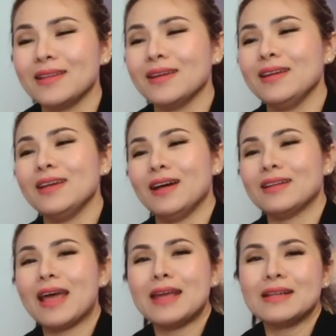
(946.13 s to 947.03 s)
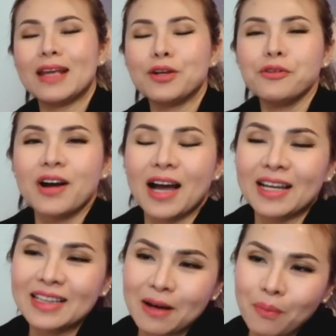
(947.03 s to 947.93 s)
thì à, đây đây có
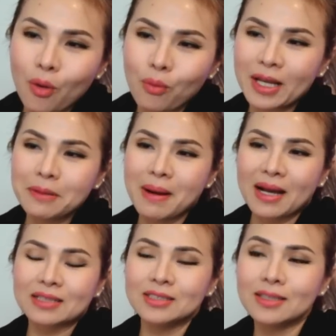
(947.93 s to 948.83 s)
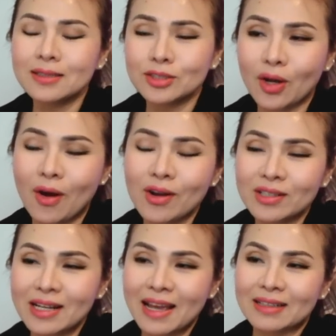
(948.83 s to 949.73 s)
phải là một cái bằng chứng rõ
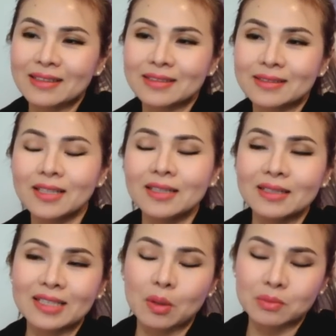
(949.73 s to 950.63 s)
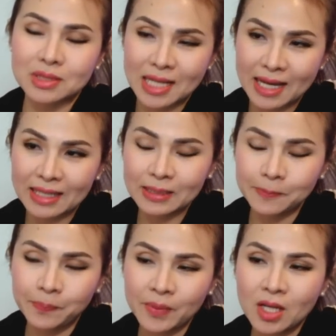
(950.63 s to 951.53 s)
ràng là tin cộng sản
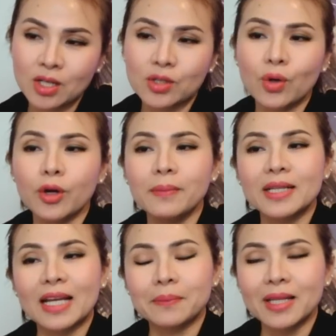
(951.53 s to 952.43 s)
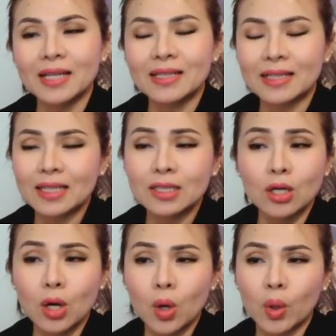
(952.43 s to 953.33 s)
rồi mình cảm thấy rằng cái
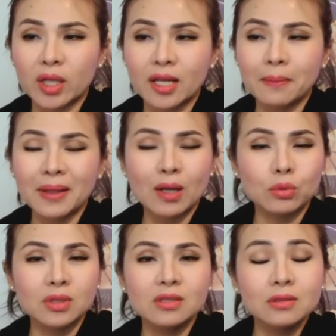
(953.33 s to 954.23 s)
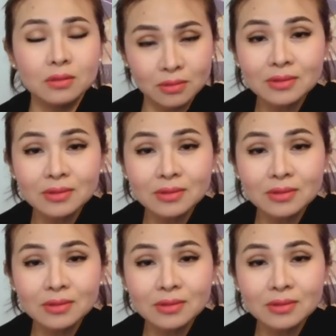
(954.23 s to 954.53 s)
cơ hội để mà đầu tư